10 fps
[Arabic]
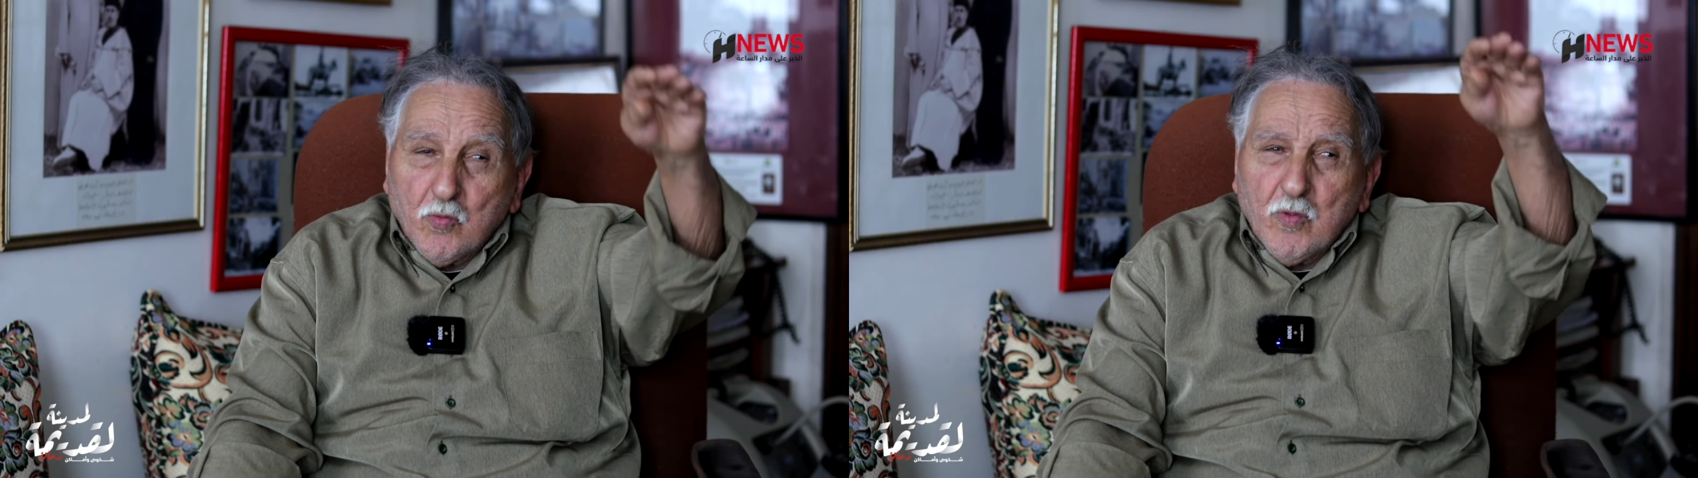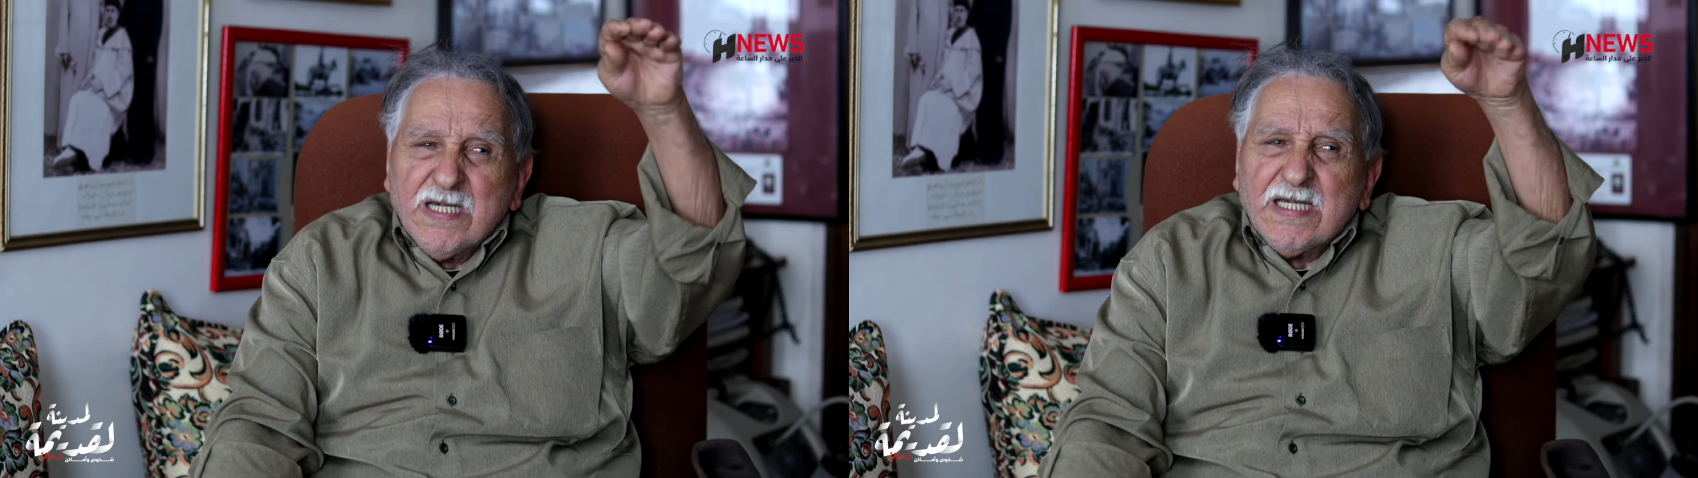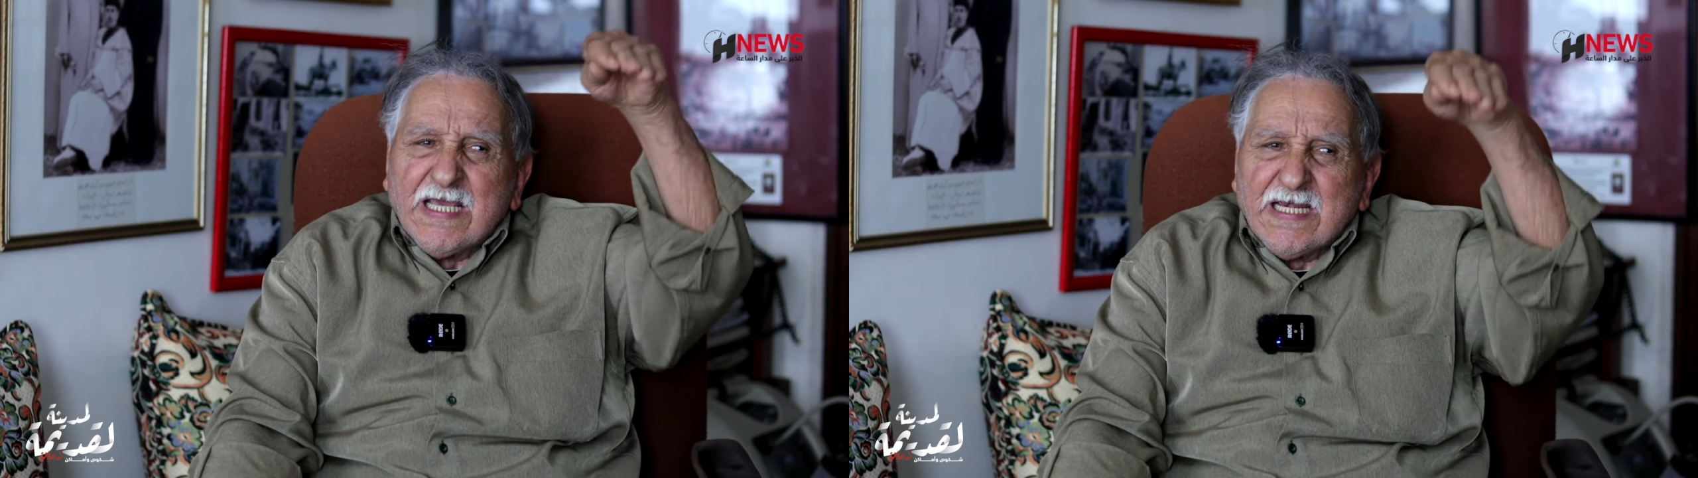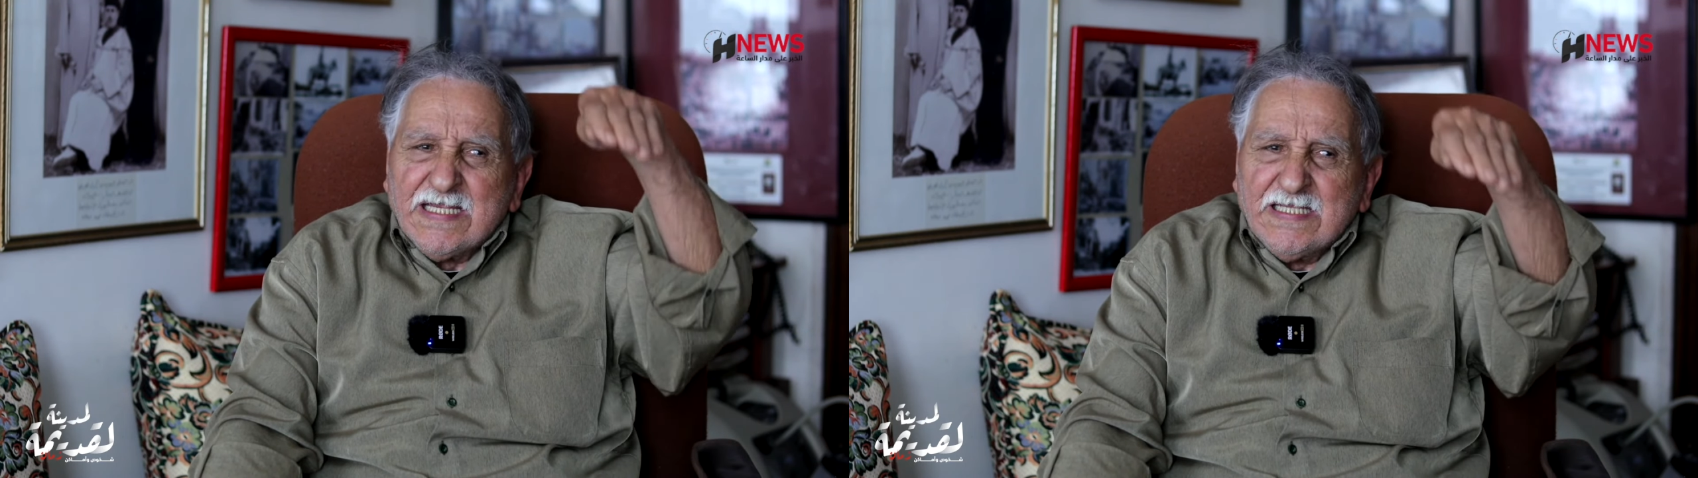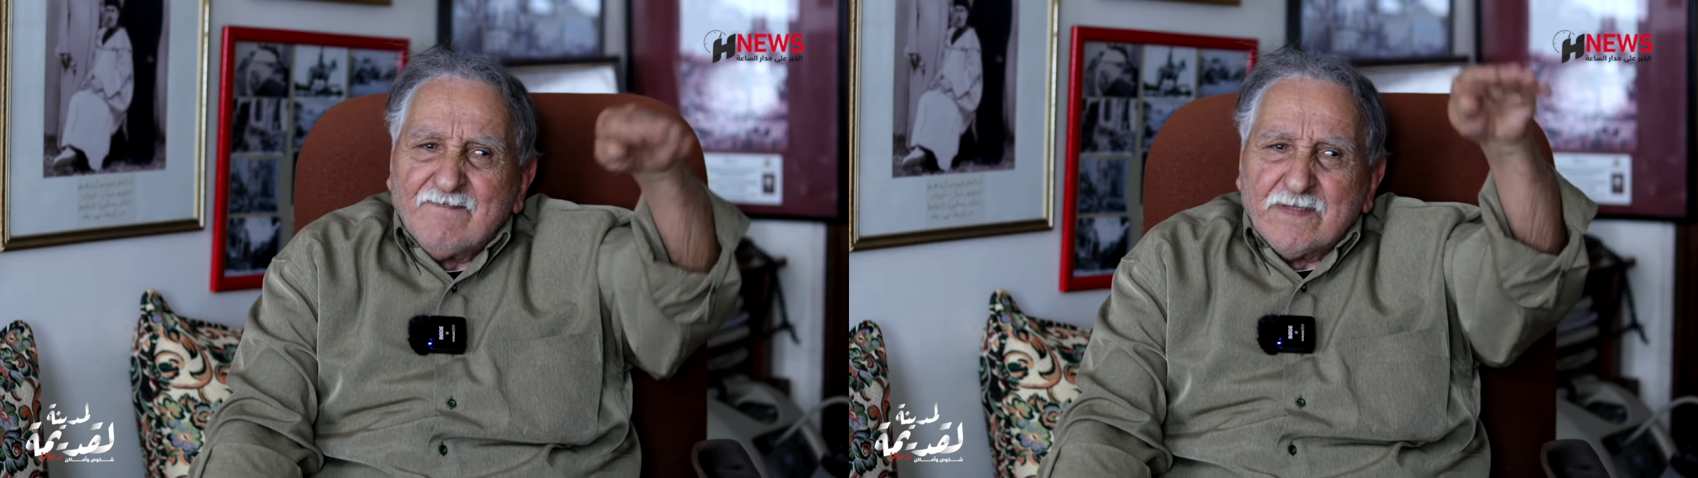هو
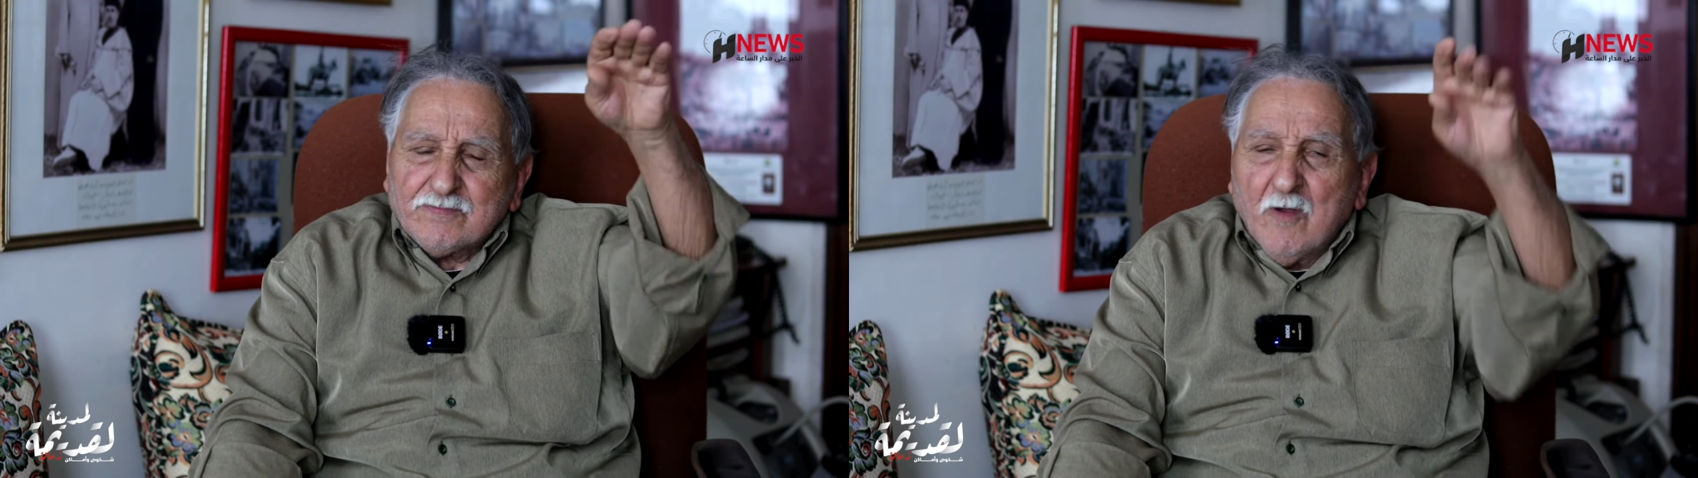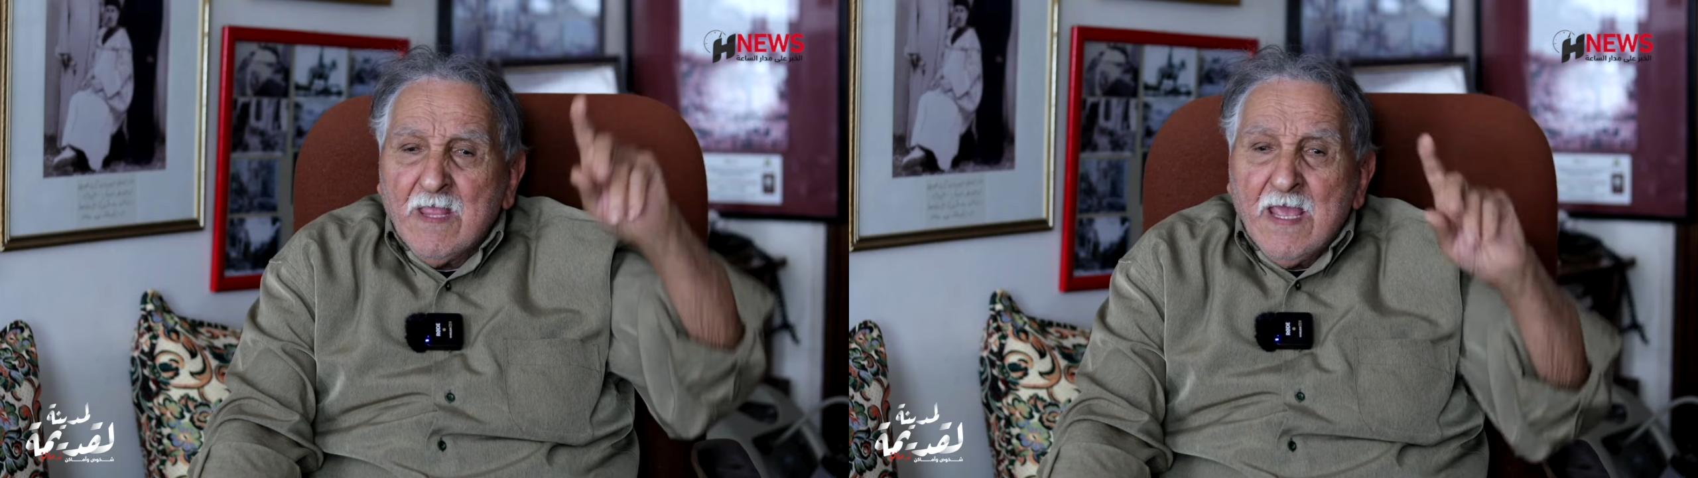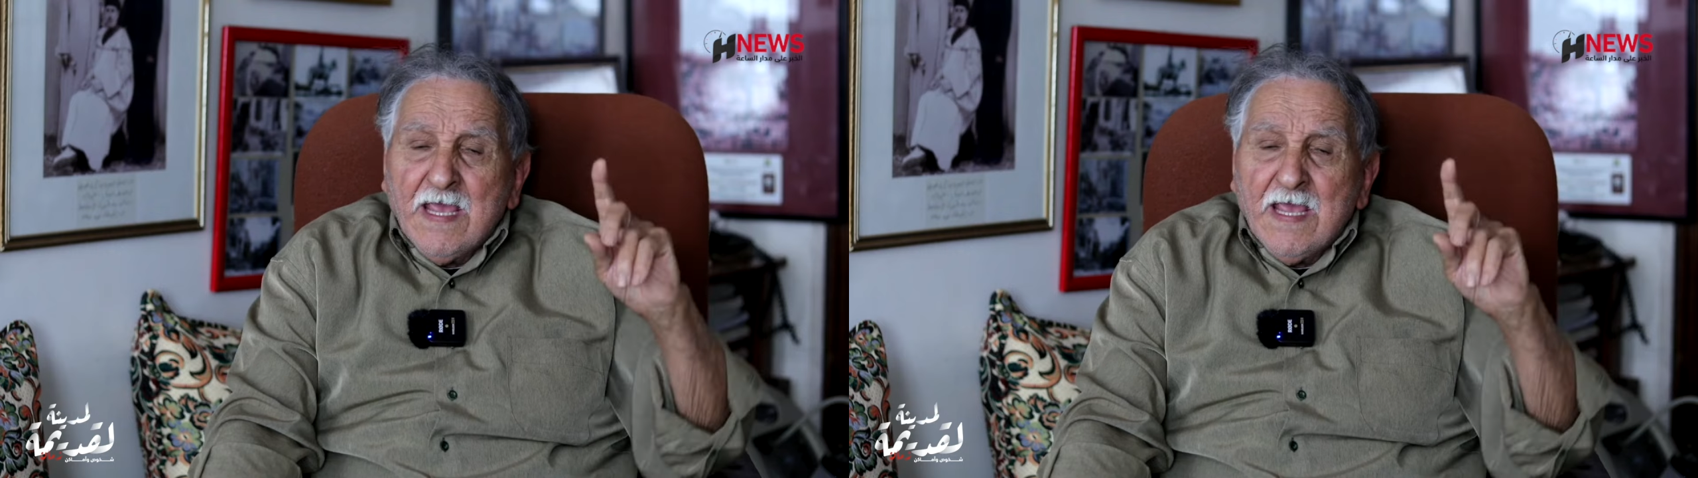اللي كاع فاسمو